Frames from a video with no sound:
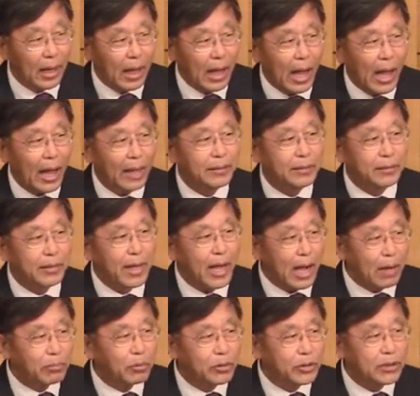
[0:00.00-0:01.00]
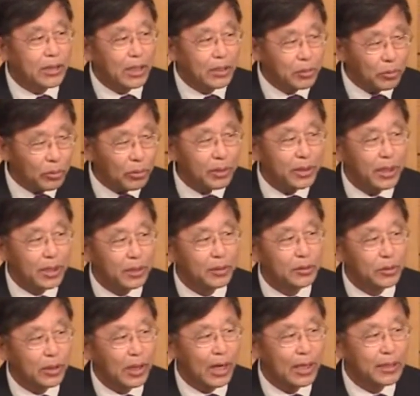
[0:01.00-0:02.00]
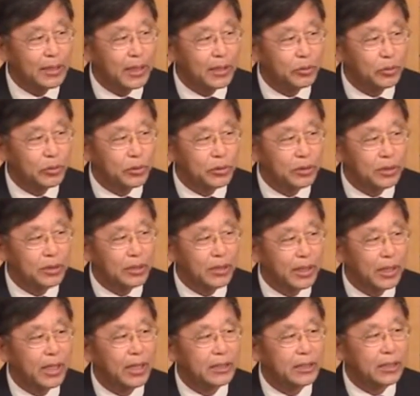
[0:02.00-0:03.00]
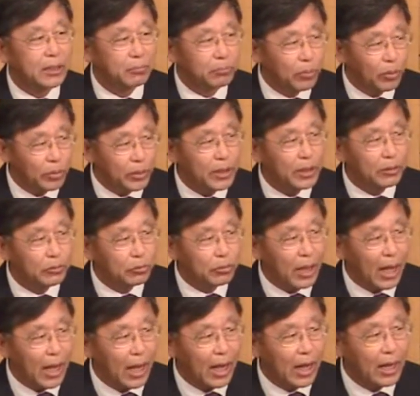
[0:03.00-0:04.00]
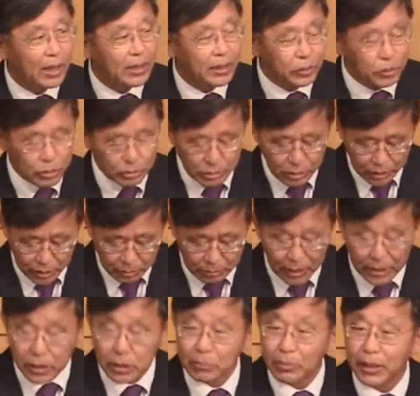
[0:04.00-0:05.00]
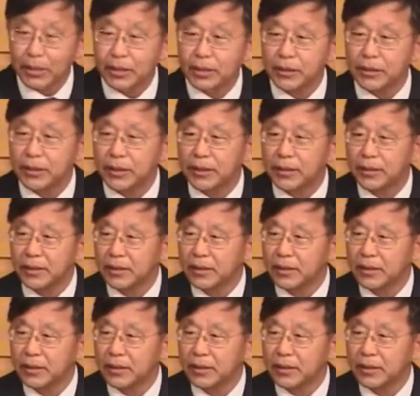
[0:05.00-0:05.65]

하늘의 아버지가 너에게 이것을 알게 해줬으니 내가 참 복이 있구나. 예수님 그렇게 말씀하셨어요.